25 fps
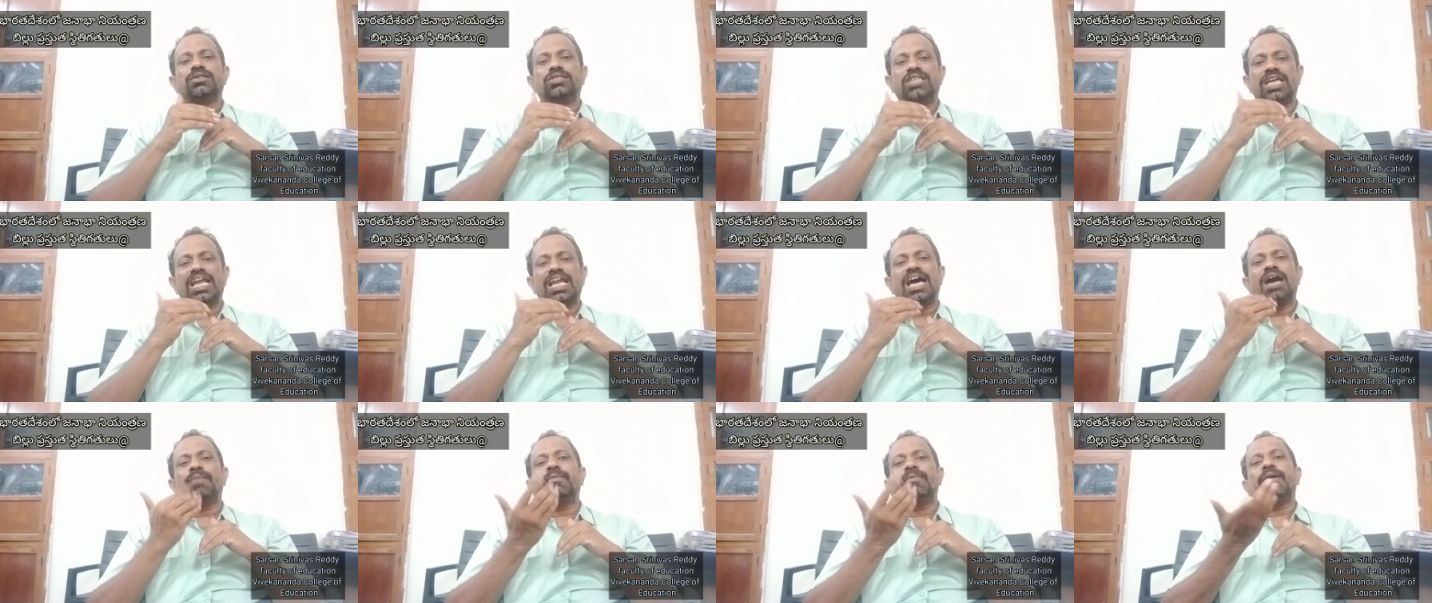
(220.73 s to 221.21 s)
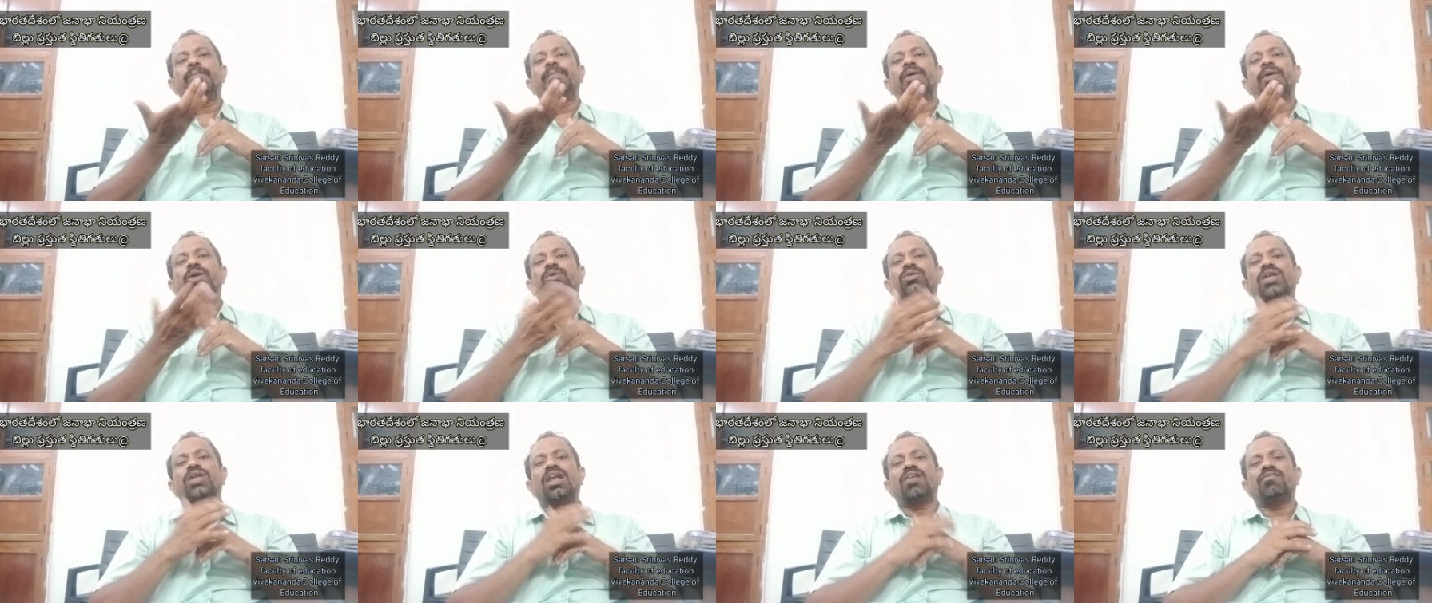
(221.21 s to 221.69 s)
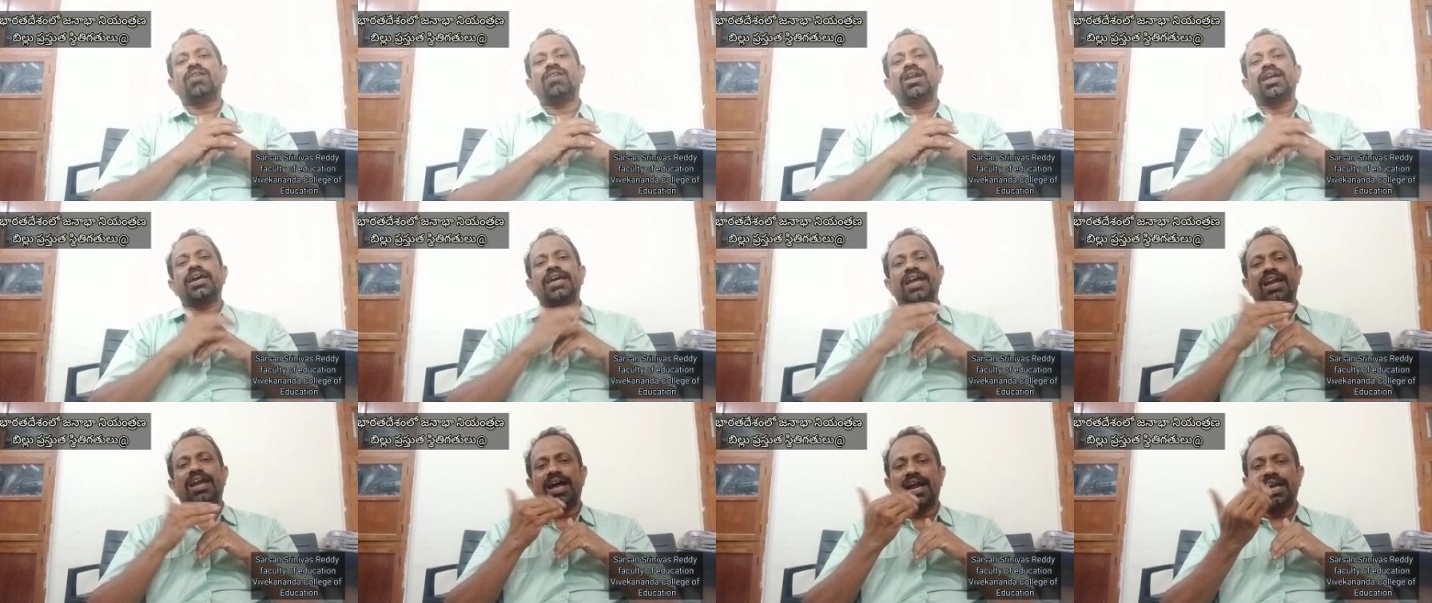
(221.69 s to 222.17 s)
జనాభా పెరుగుదల వల్ల
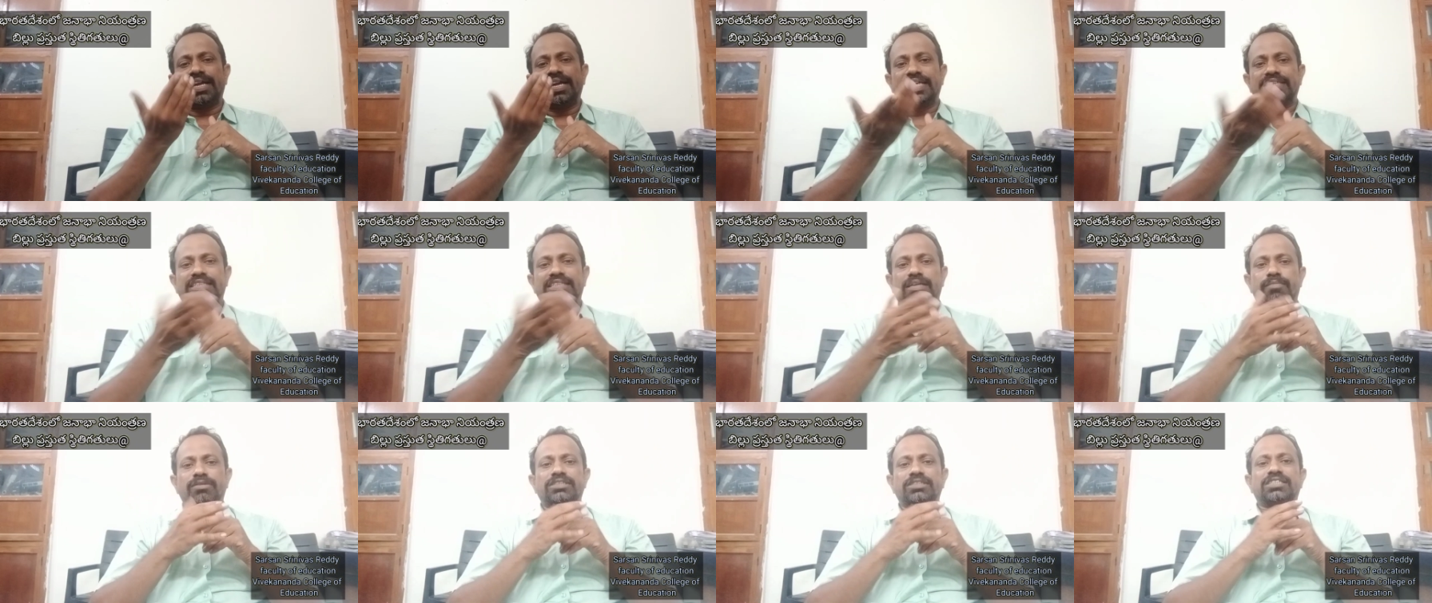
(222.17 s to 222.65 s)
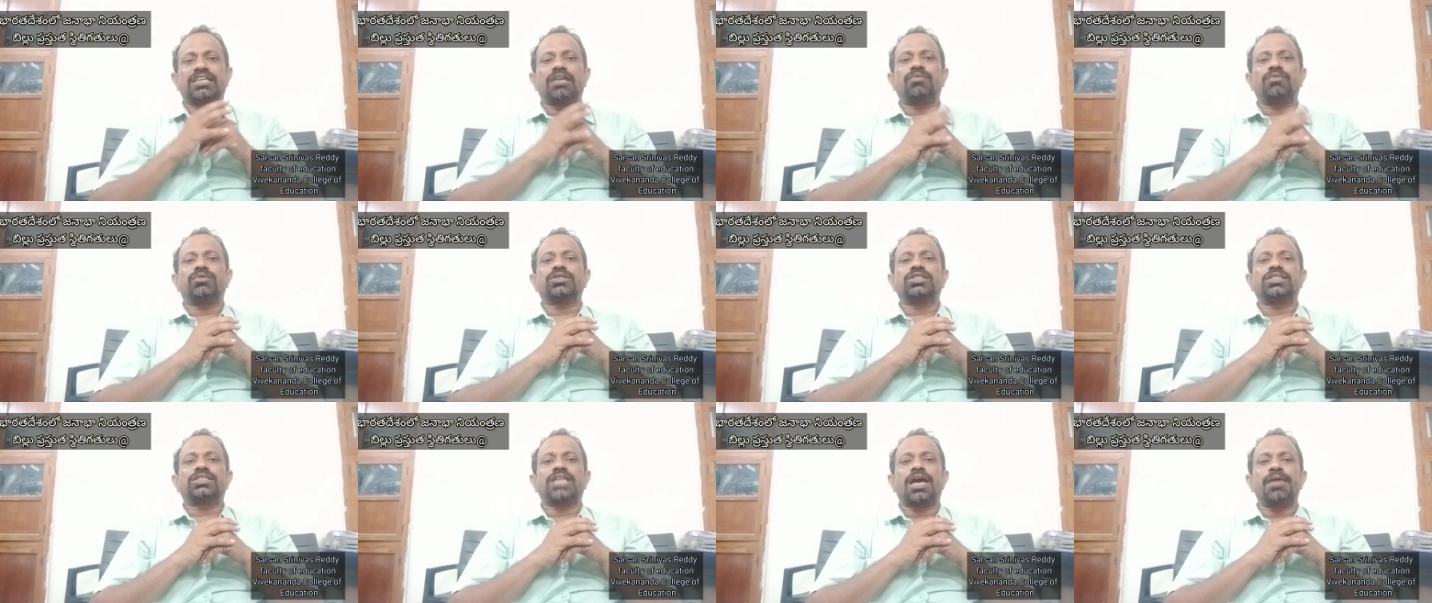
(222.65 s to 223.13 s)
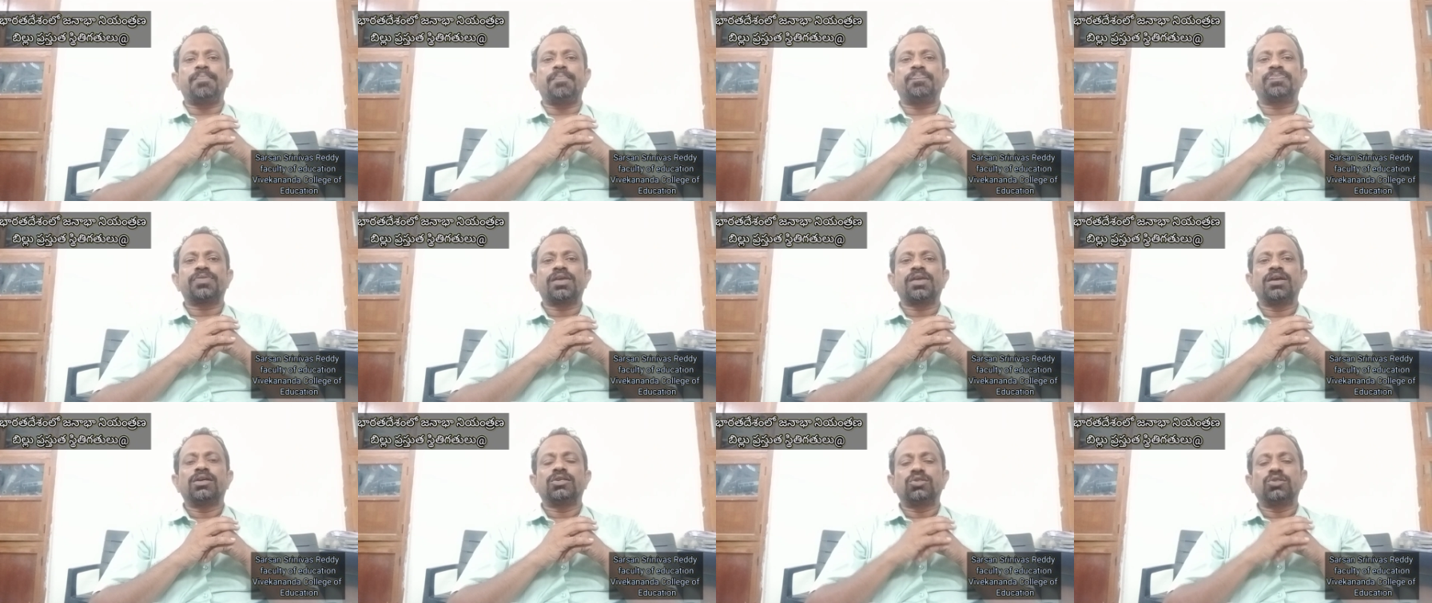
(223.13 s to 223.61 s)
ఎలాంటి సమస్యలు వస్తాయి
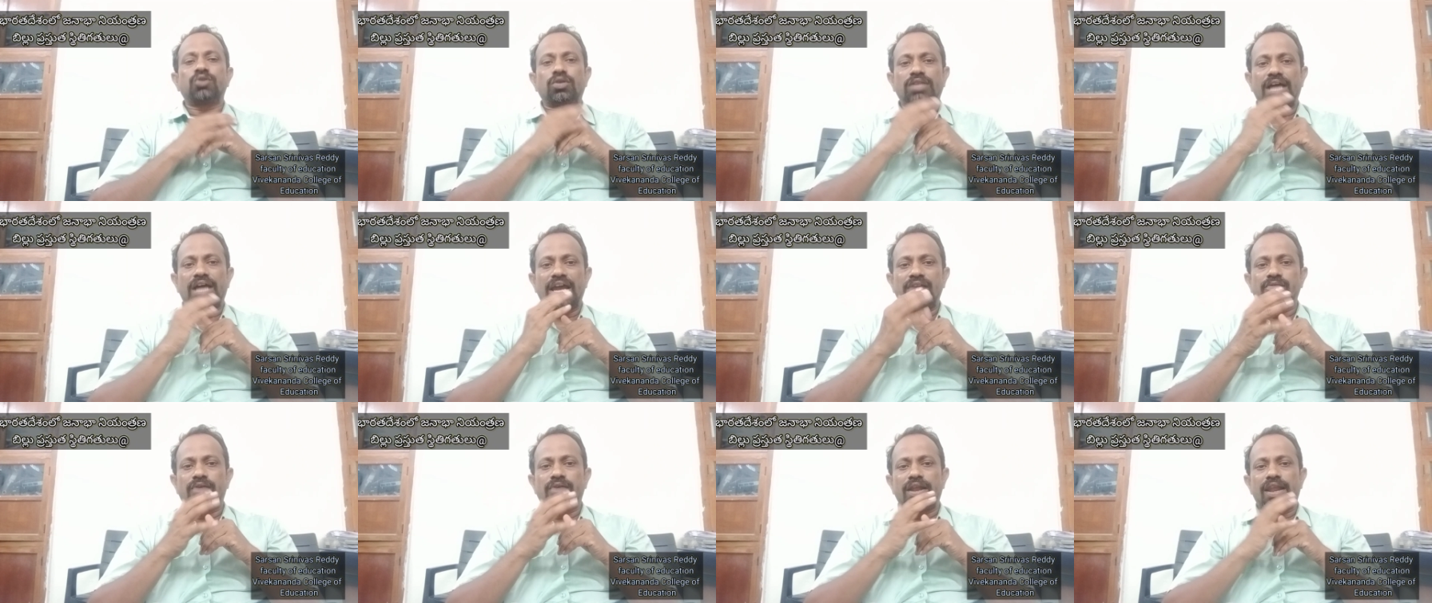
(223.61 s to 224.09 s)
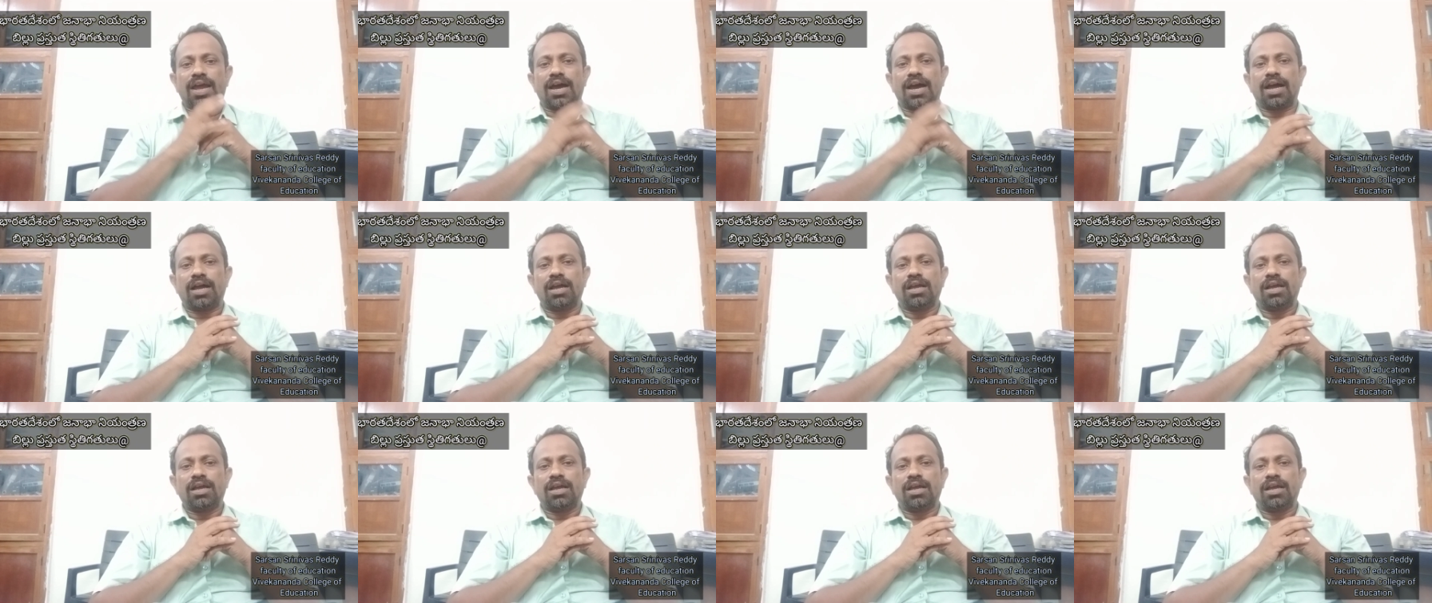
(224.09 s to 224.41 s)
సో దానివల్ల